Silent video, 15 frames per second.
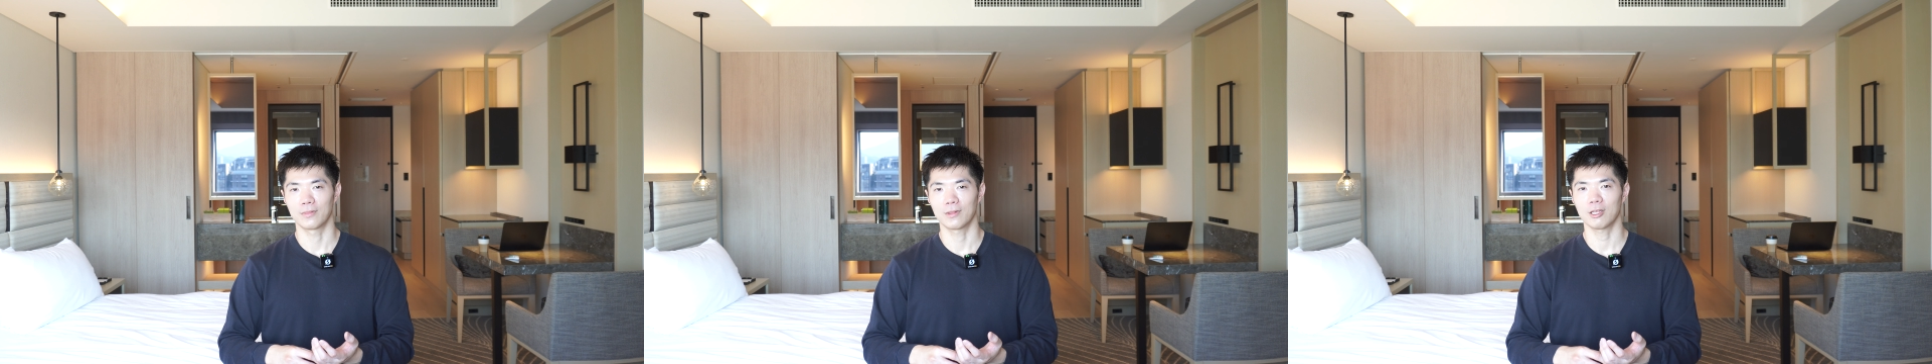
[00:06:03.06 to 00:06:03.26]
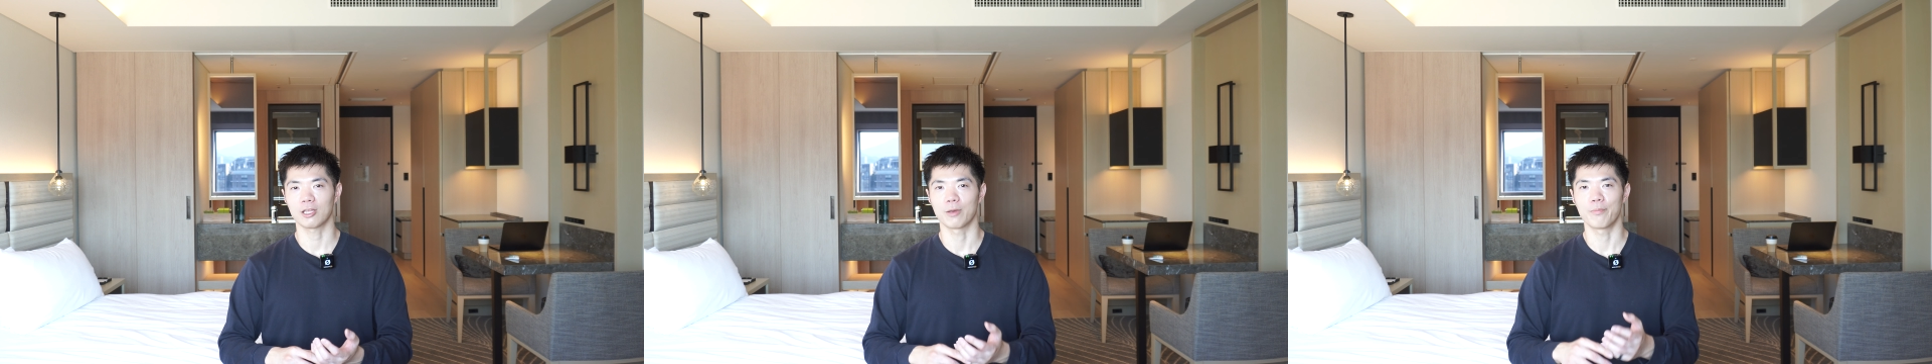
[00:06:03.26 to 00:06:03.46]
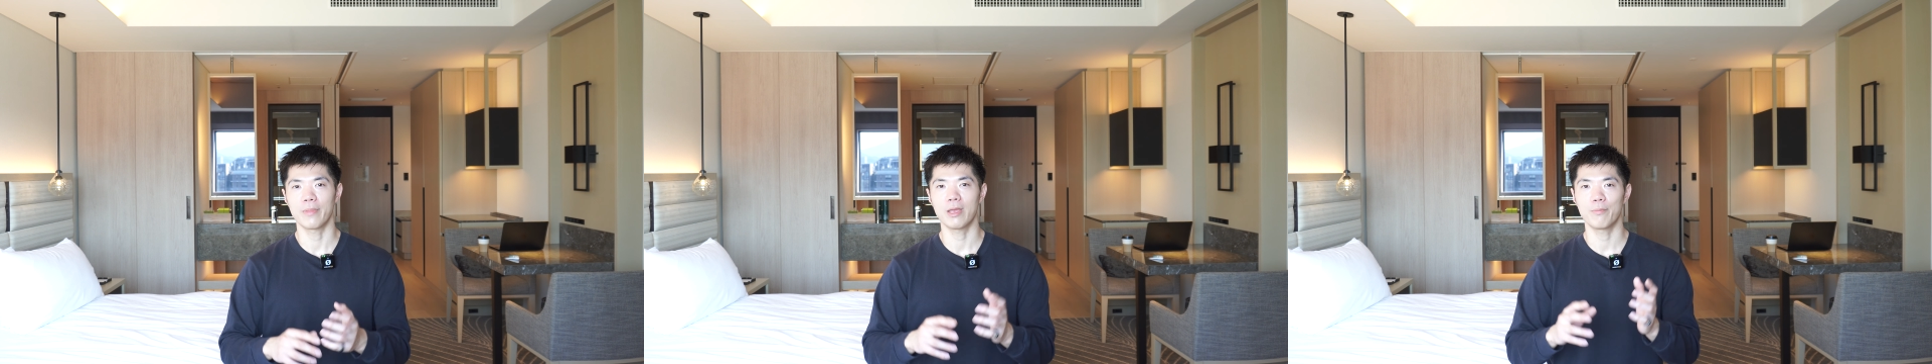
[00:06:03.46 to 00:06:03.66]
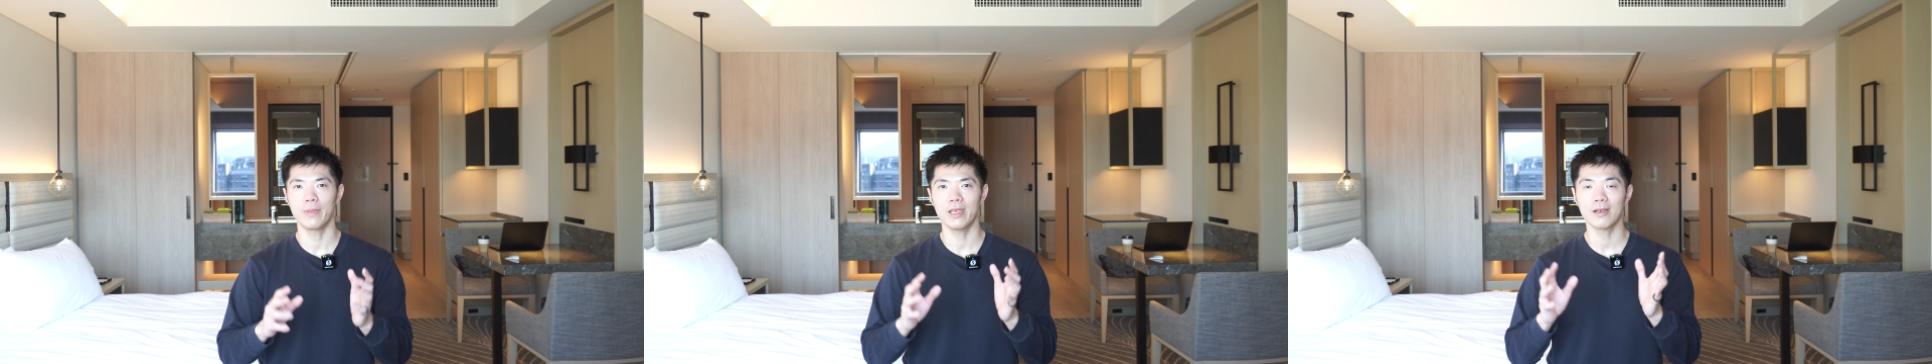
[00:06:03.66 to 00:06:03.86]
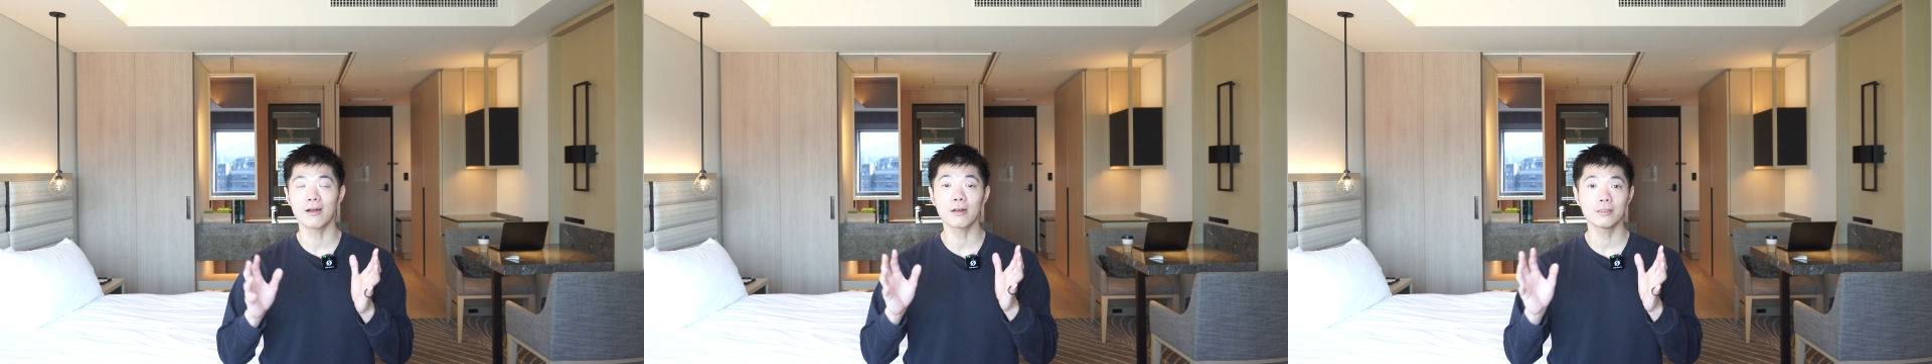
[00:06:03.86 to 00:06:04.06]
ただ
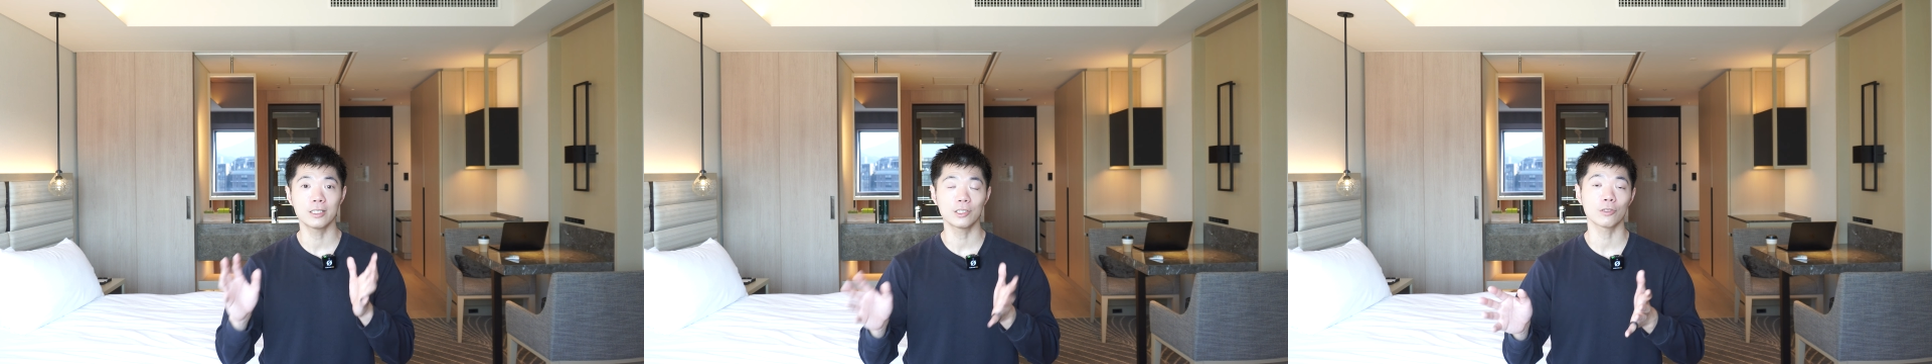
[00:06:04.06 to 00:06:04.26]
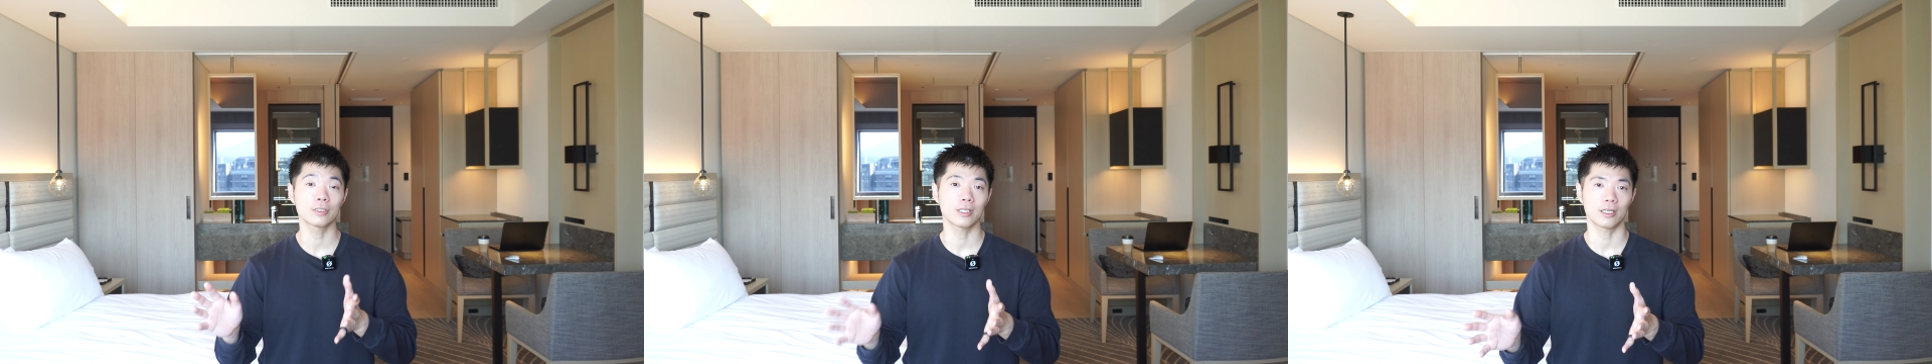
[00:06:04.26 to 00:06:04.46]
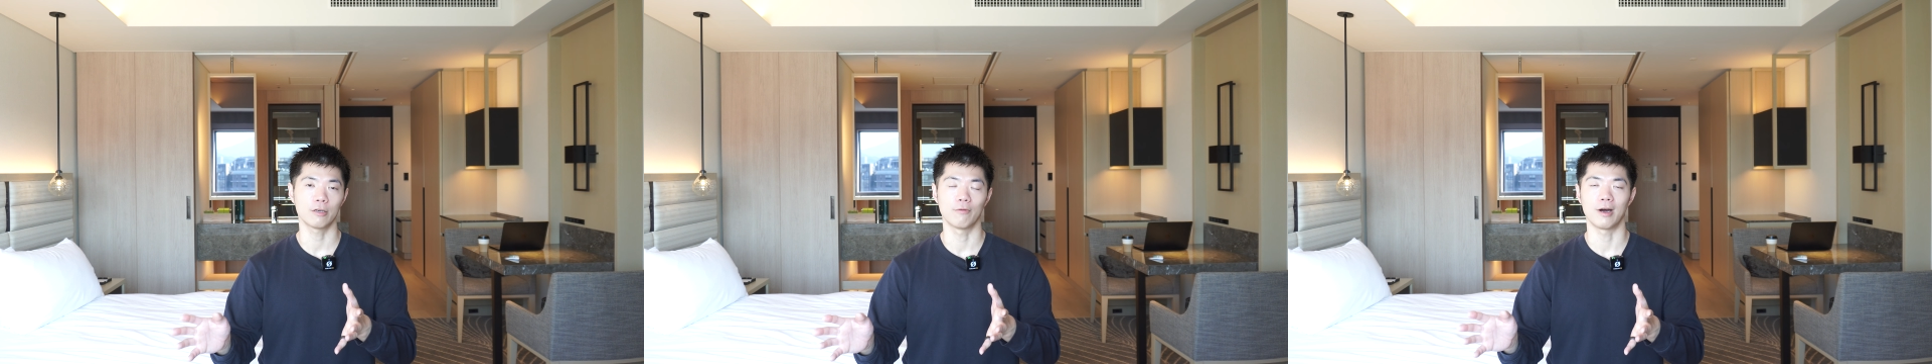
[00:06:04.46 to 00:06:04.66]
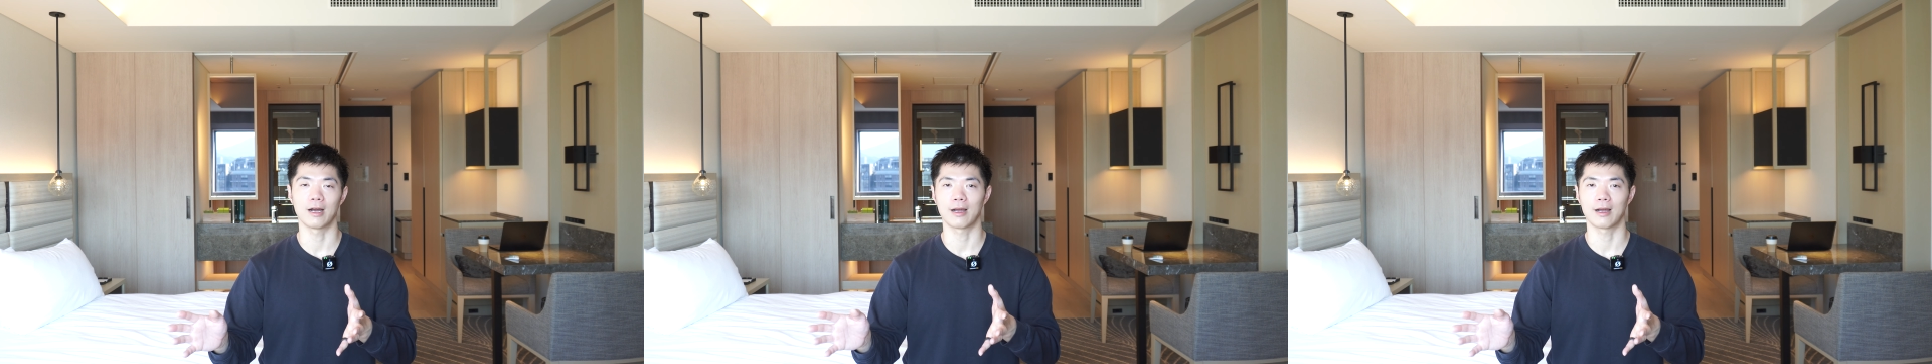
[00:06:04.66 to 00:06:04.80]
明確に一つだけわ